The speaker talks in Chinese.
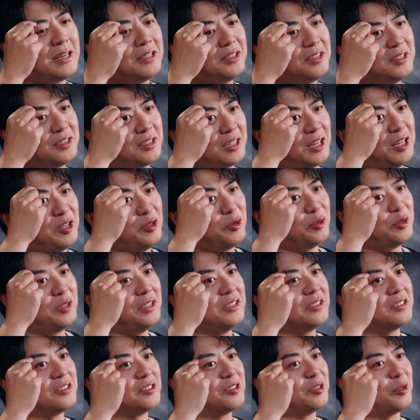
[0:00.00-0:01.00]
但是很有
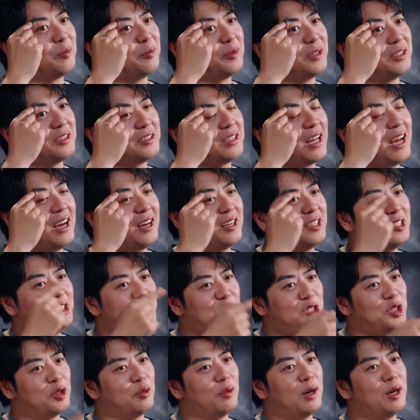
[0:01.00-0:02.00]
意思是什么呢？他
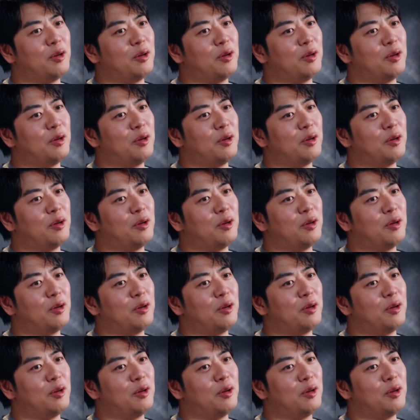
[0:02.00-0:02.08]
很喜